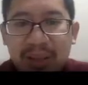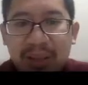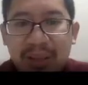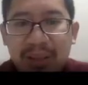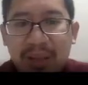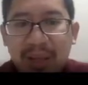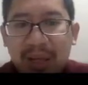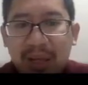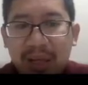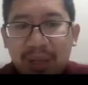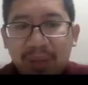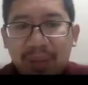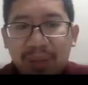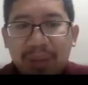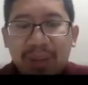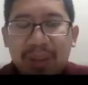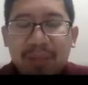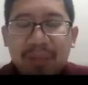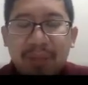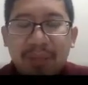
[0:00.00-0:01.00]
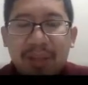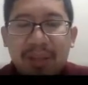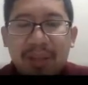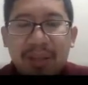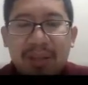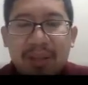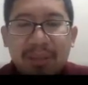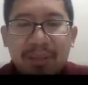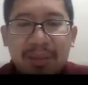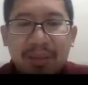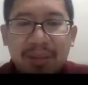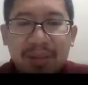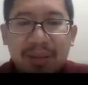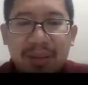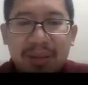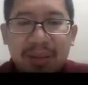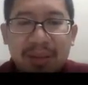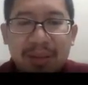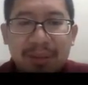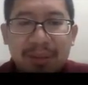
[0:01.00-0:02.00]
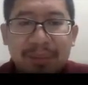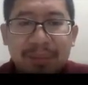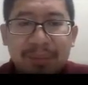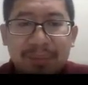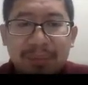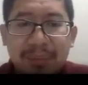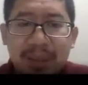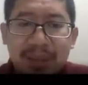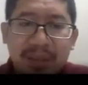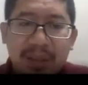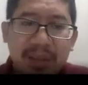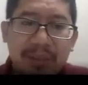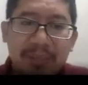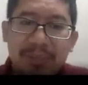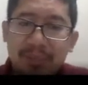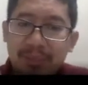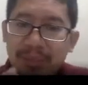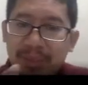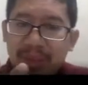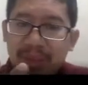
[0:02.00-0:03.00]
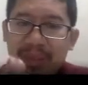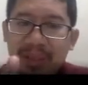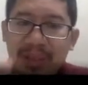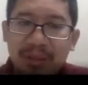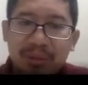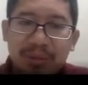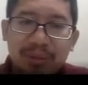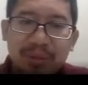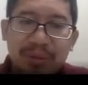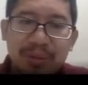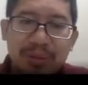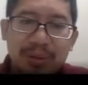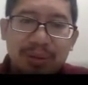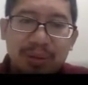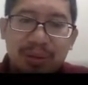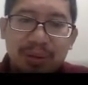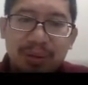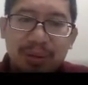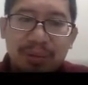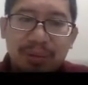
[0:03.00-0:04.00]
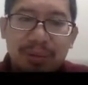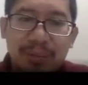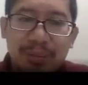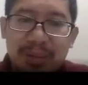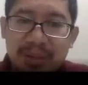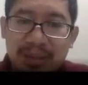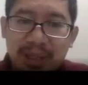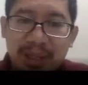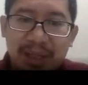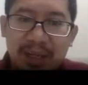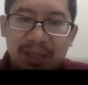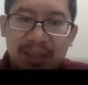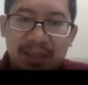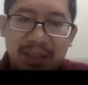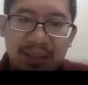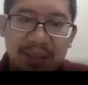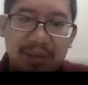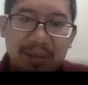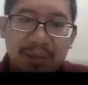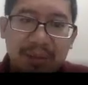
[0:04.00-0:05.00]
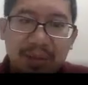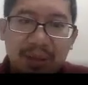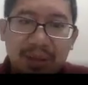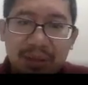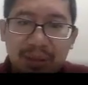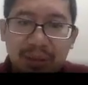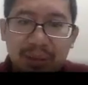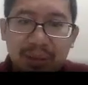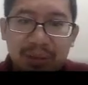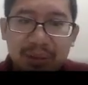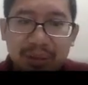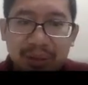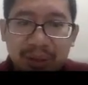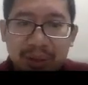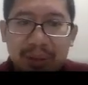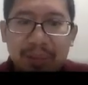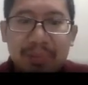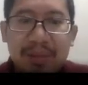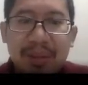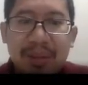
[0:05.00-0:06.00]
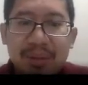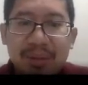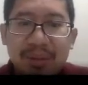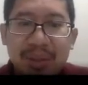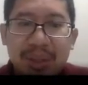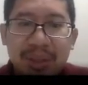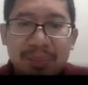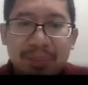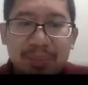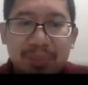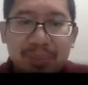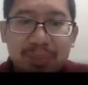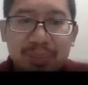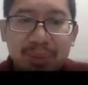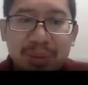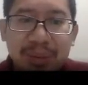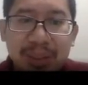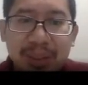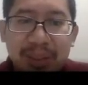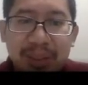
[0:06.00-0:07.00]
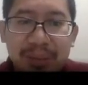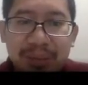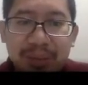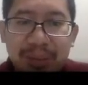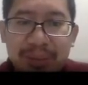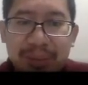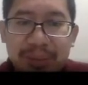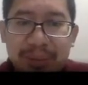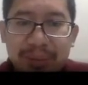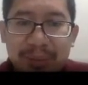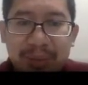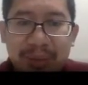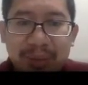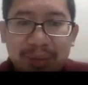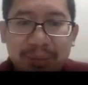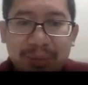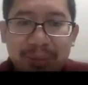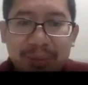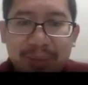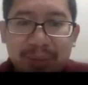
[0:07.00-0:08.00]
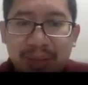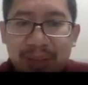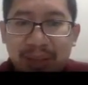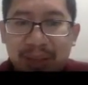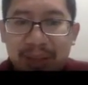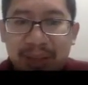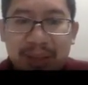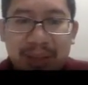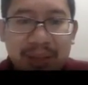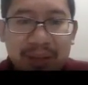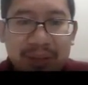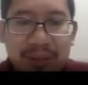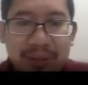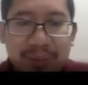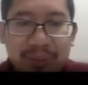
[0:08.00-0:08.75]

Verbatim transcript: angioedema ini seperti ini ya bibirnya itu uh, membesar nah, atau atau bisa juga pembuluh darah juga bisa membesar nah itu.